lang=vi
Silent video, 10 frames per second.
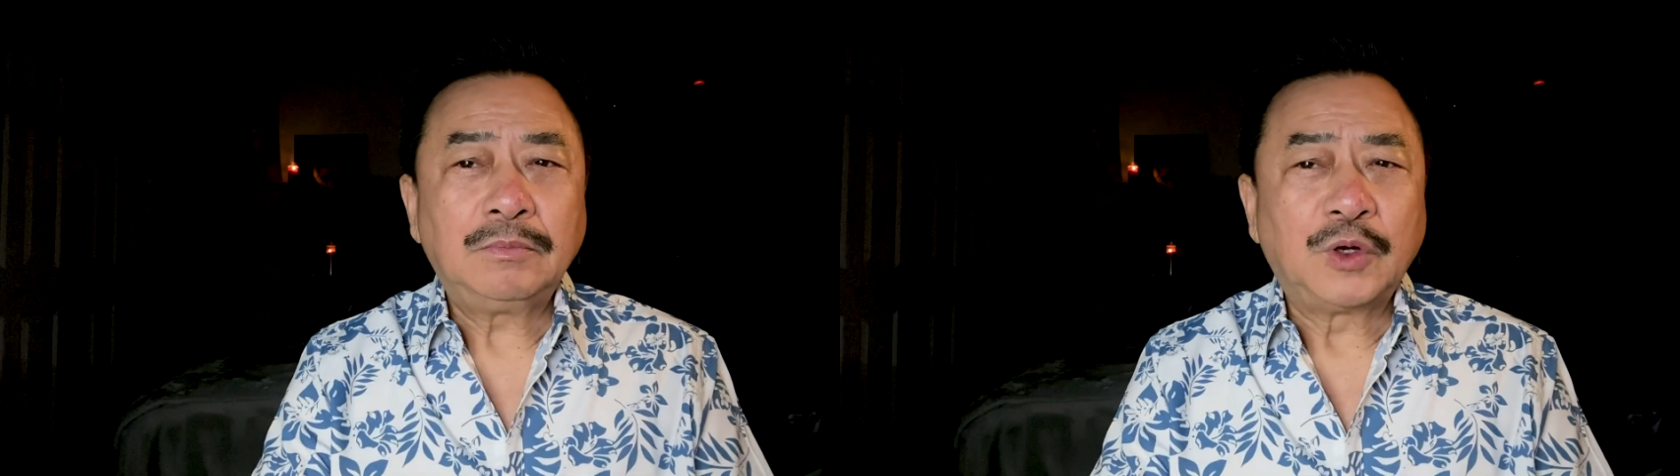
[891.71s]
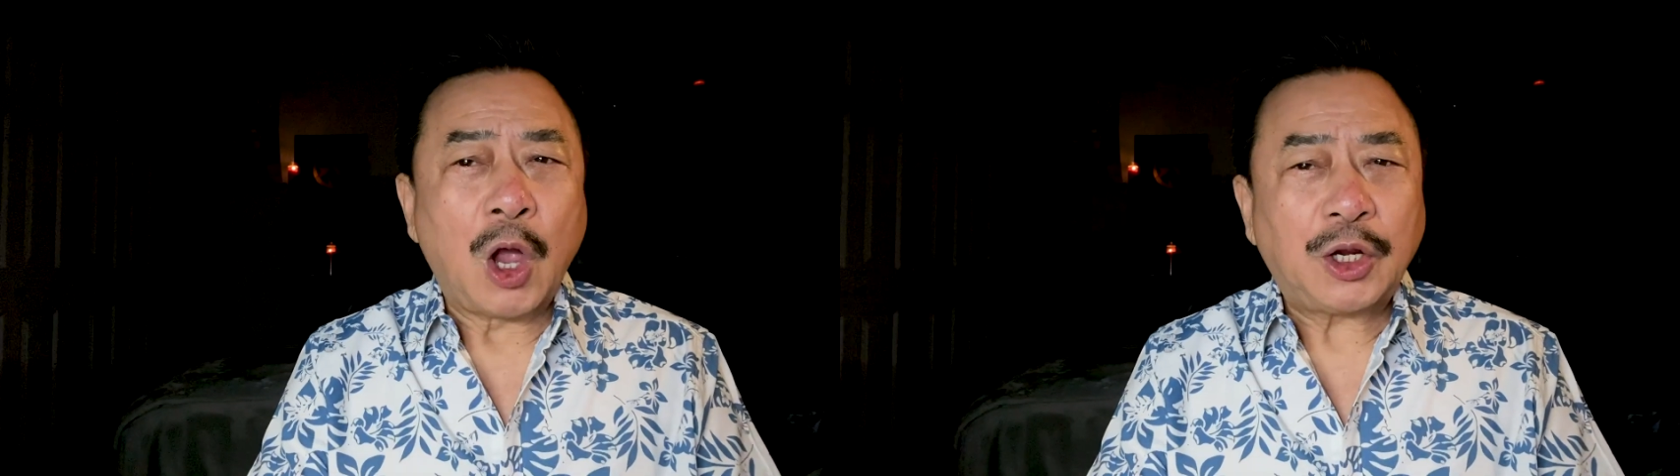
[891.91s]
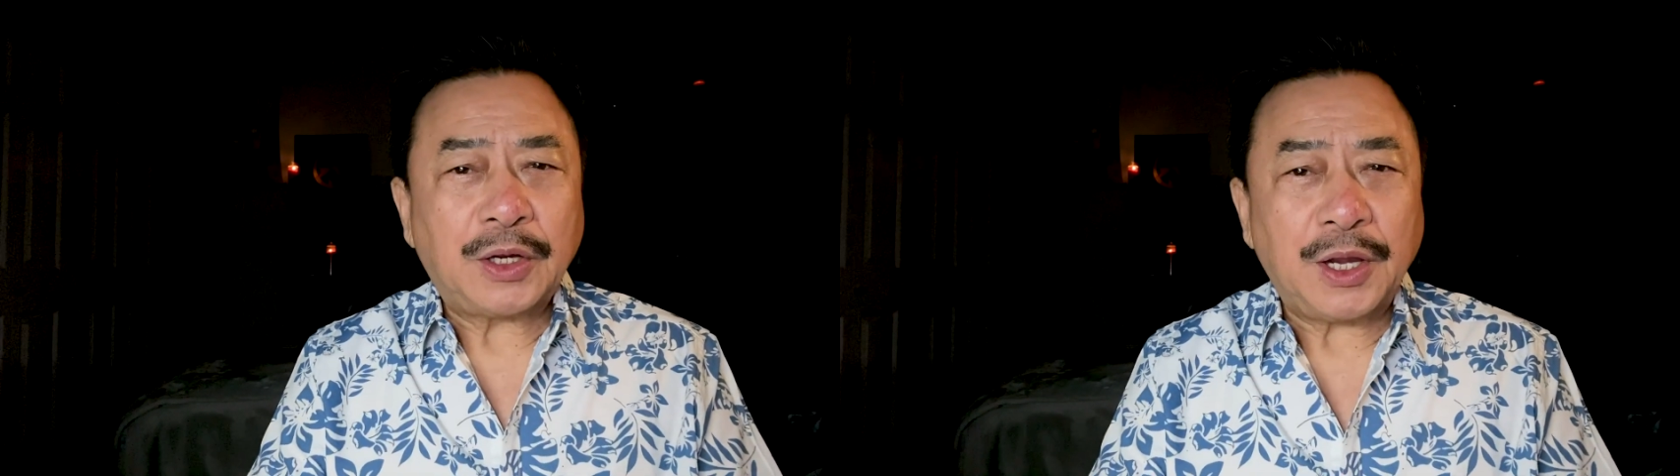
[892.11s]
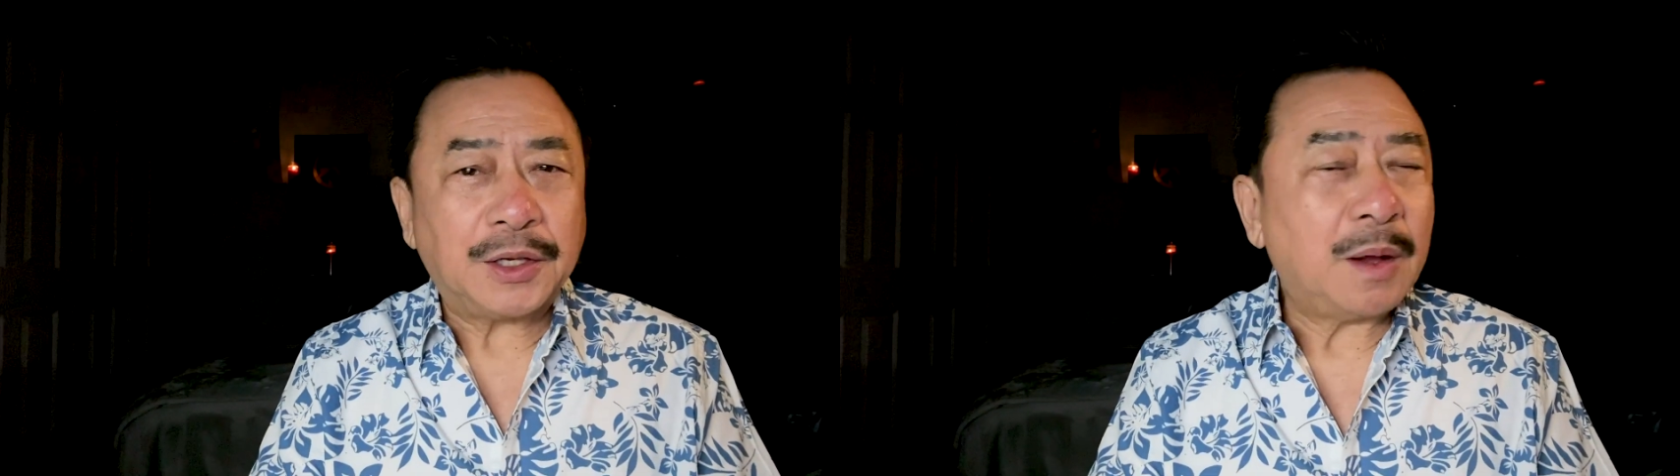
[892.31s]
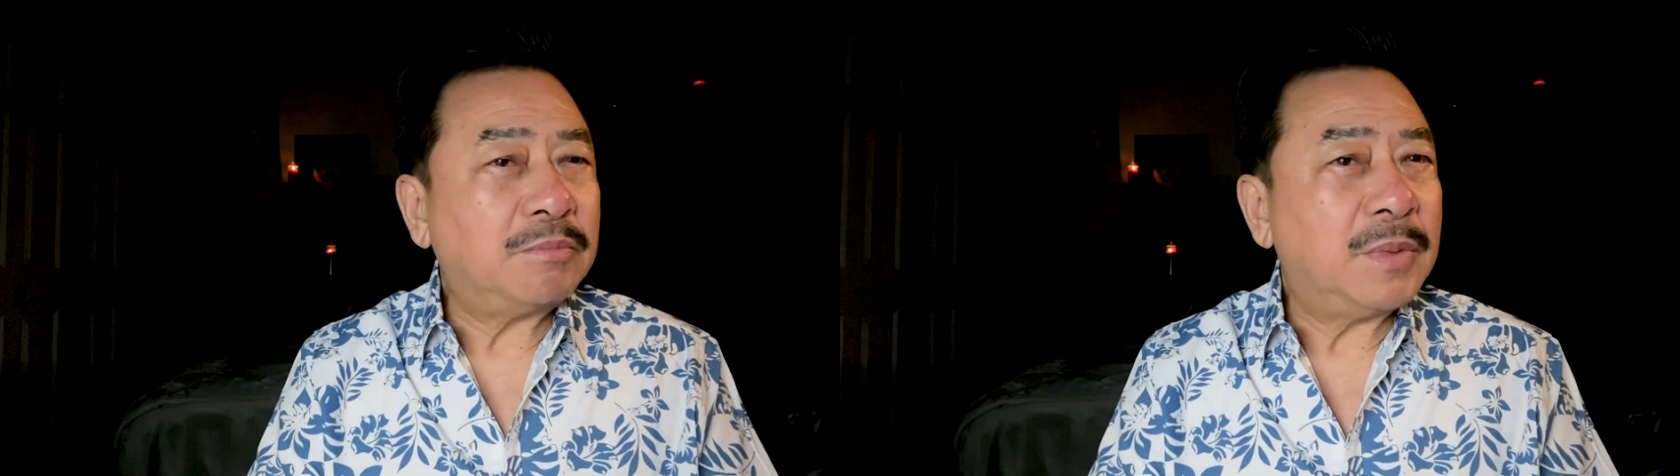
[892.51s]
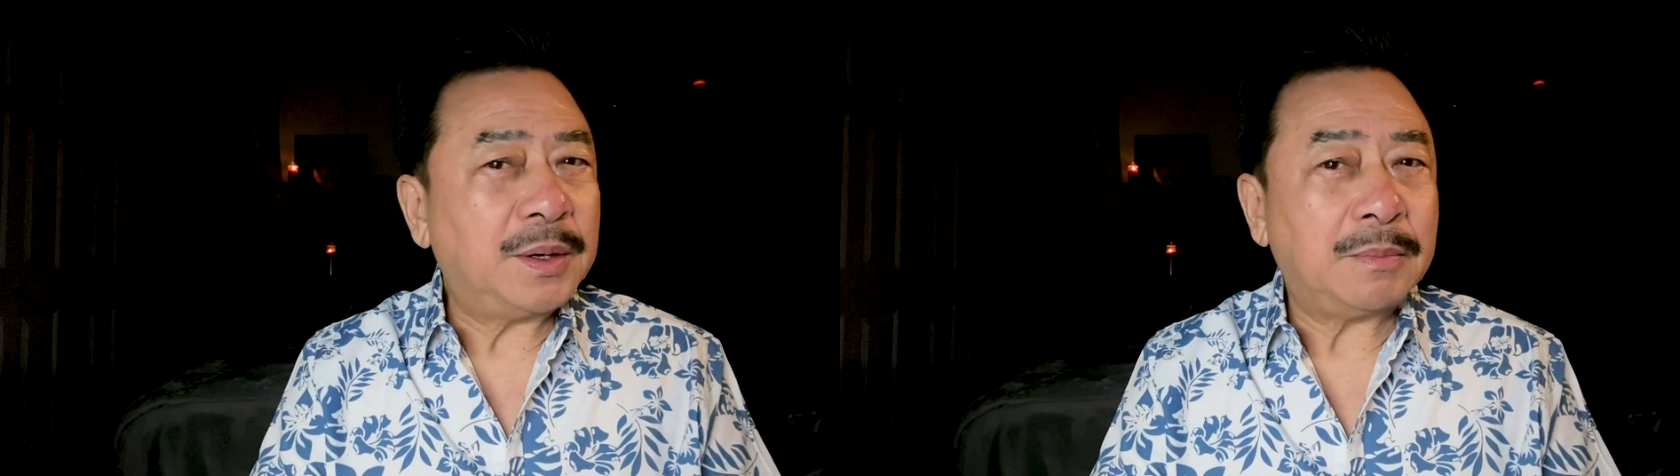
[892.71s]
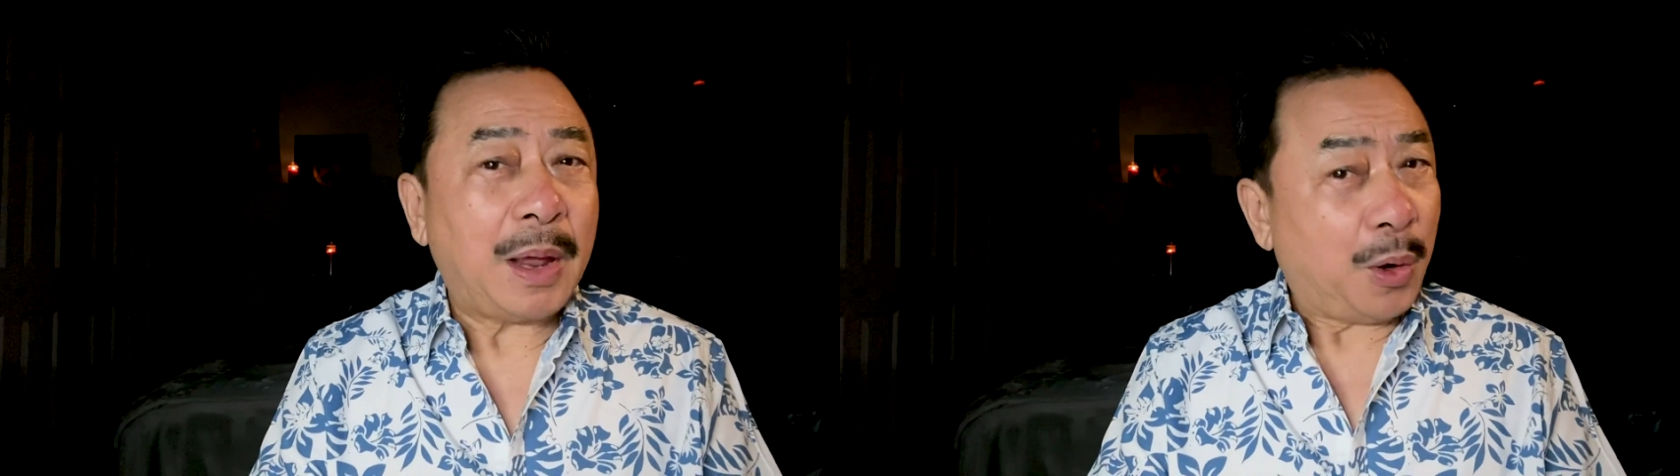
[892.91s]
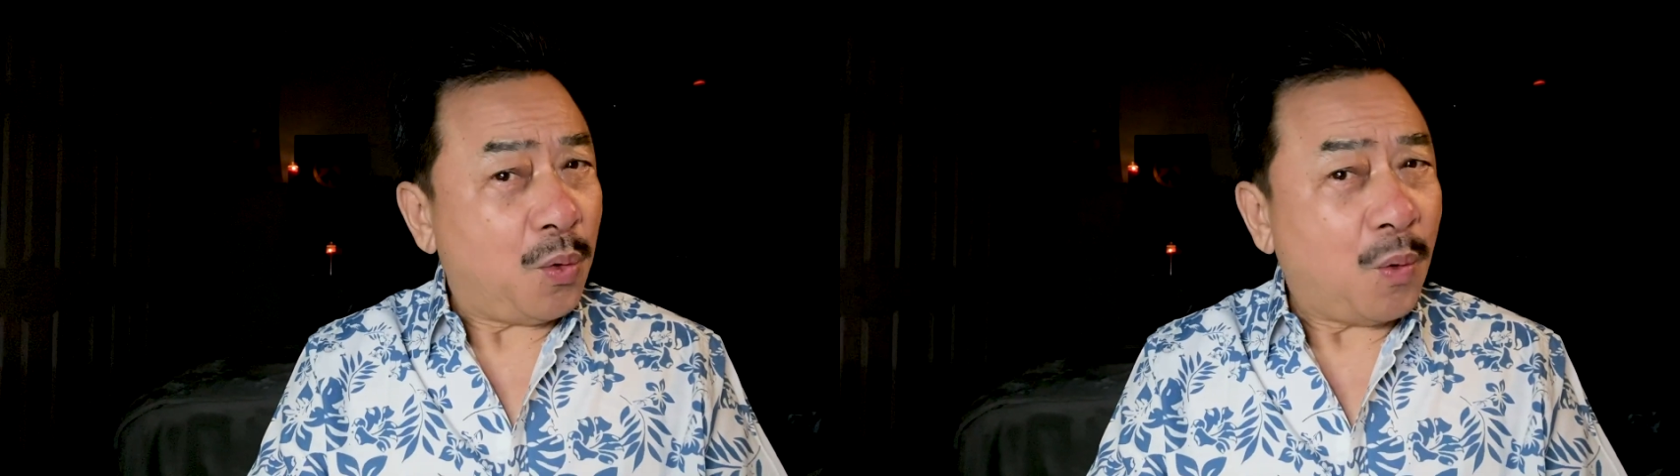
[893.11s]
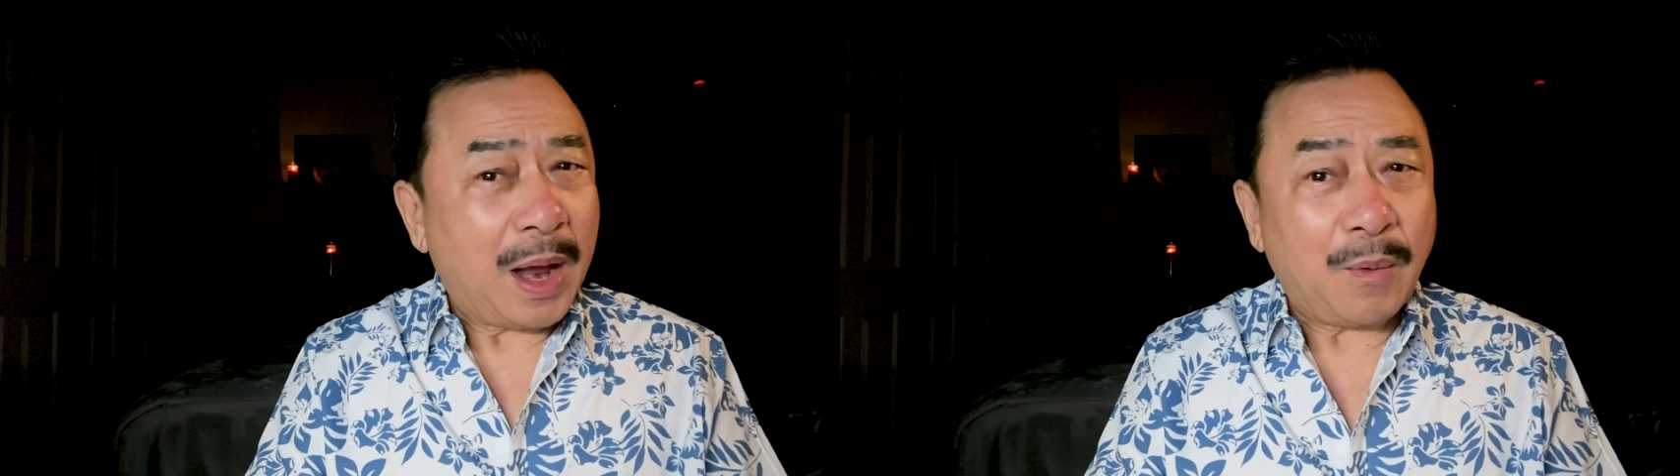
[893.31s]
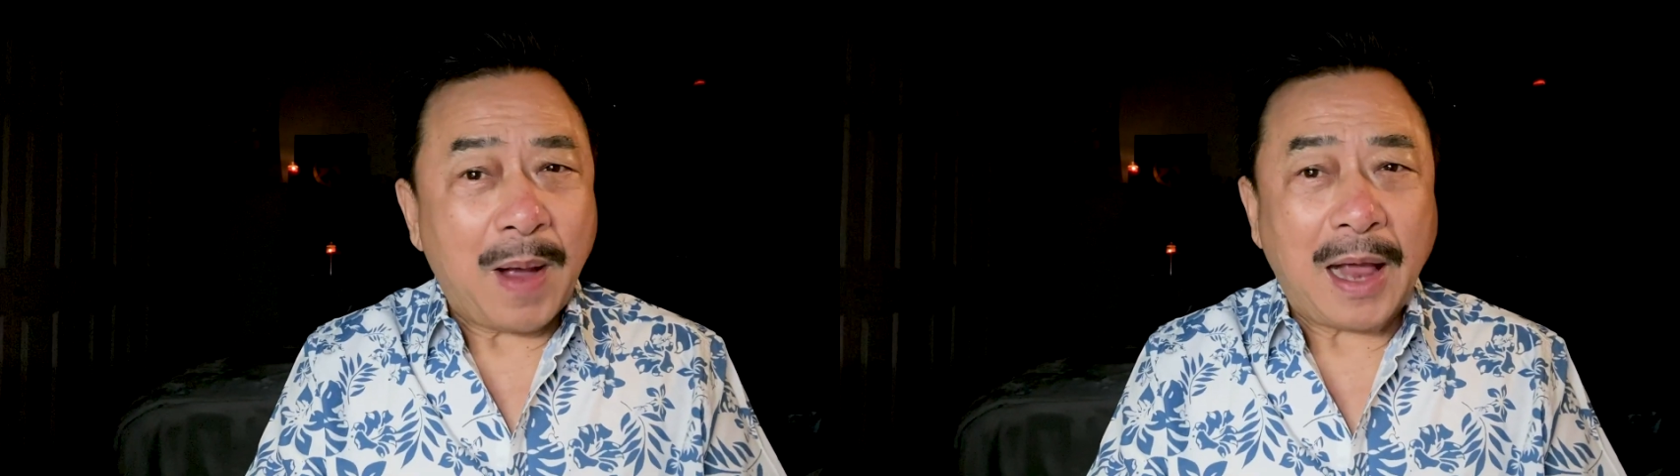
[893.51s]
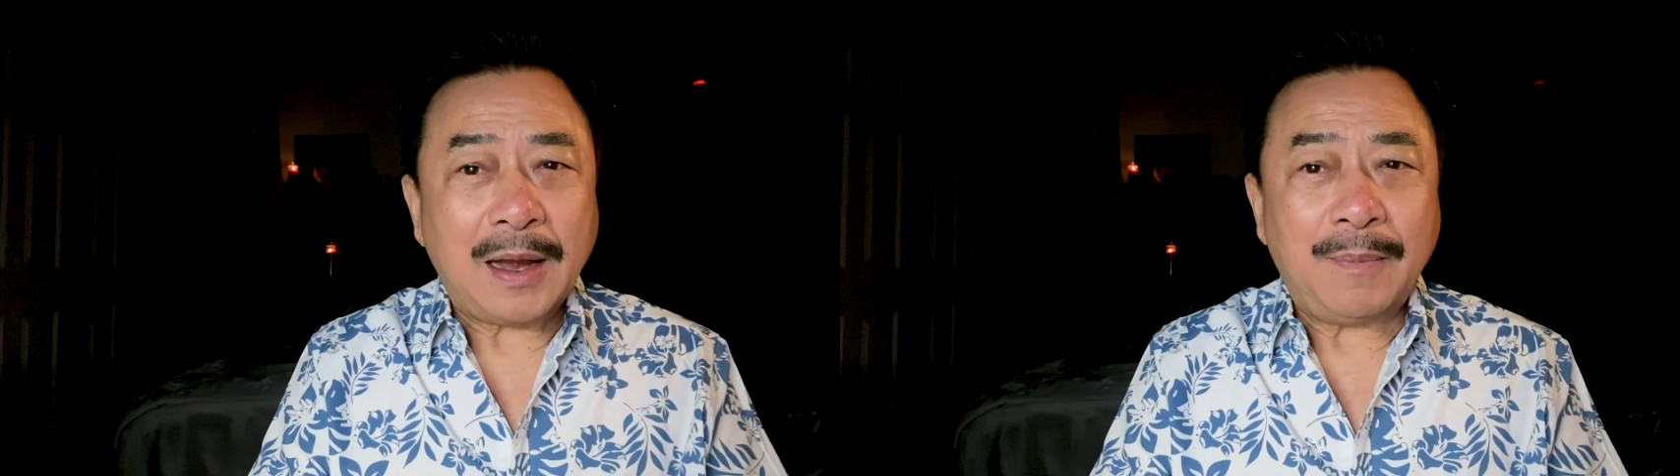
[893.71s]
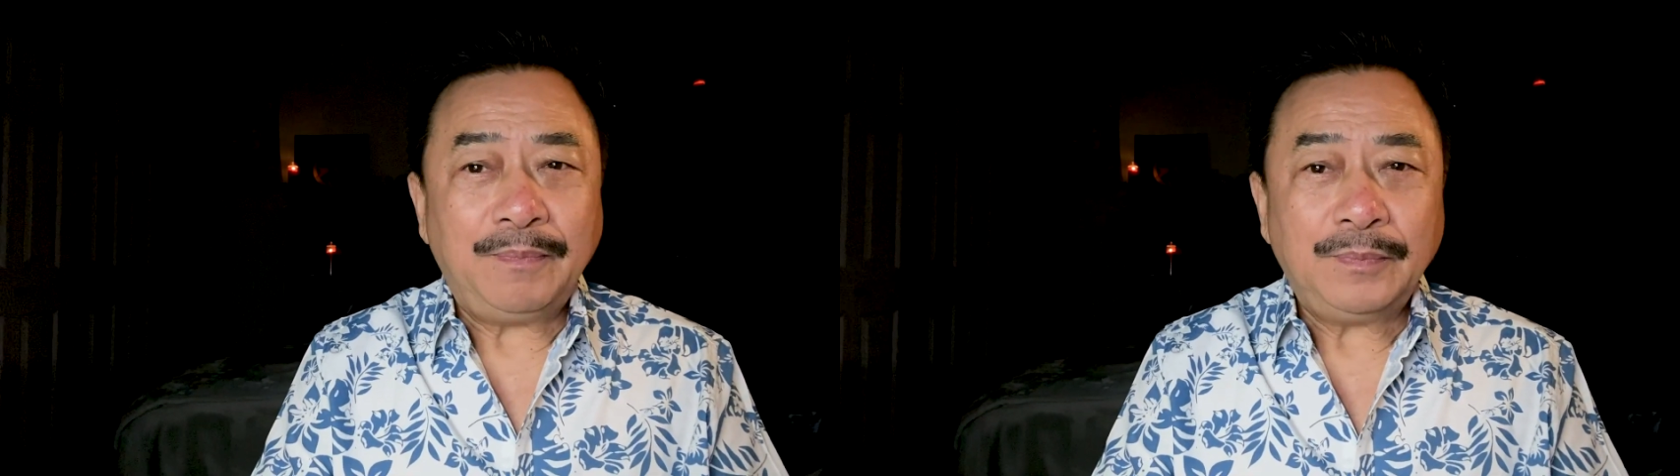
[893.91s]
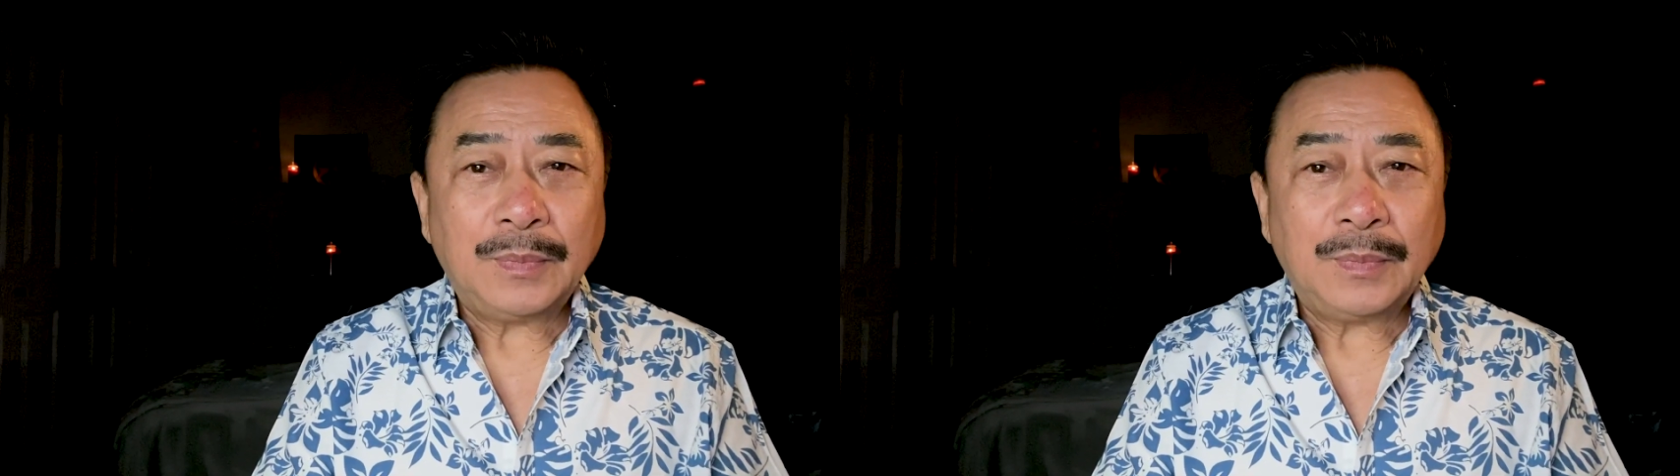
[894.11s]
cực kỳ thông minh mà nó ngoan ngoãn lắm.